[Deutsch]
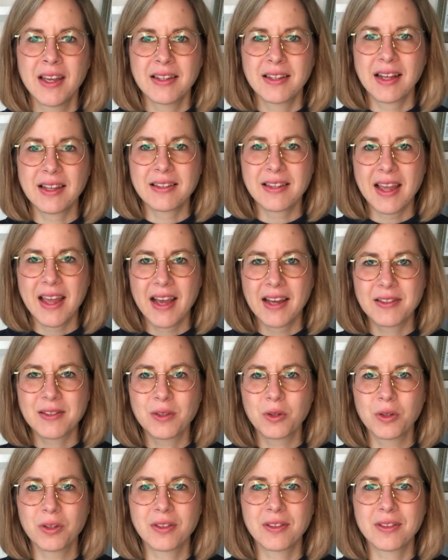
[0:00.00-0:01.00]
dass er
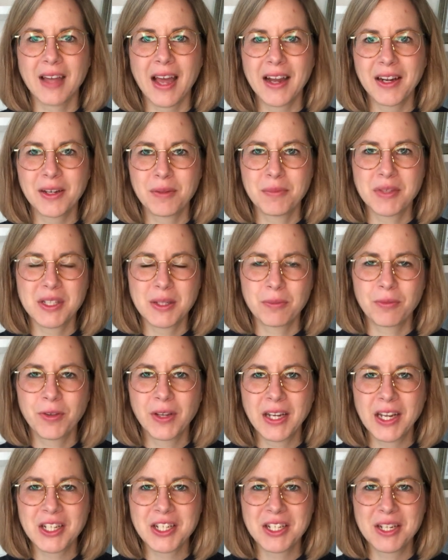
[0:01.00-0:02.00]
so zack mit dem
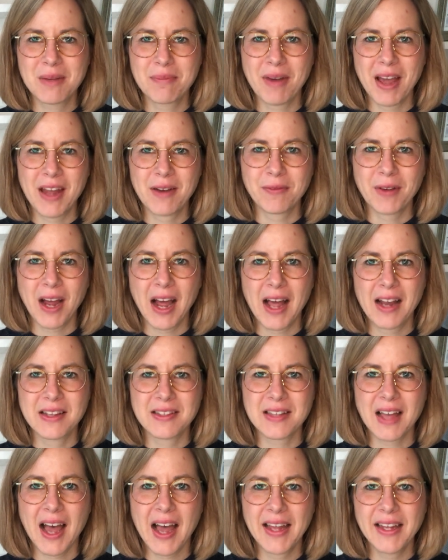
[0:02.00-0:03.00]
Fingerschnipp einfach
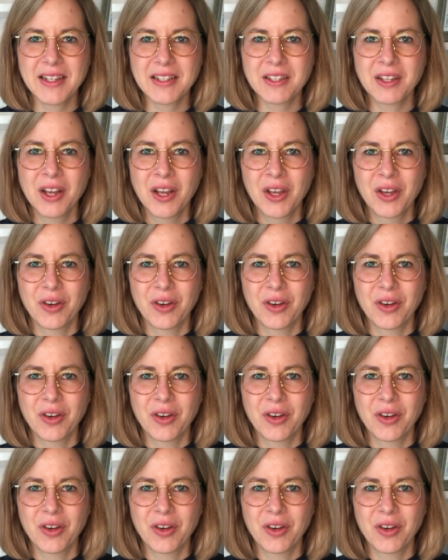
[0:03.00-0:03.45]
alles heilt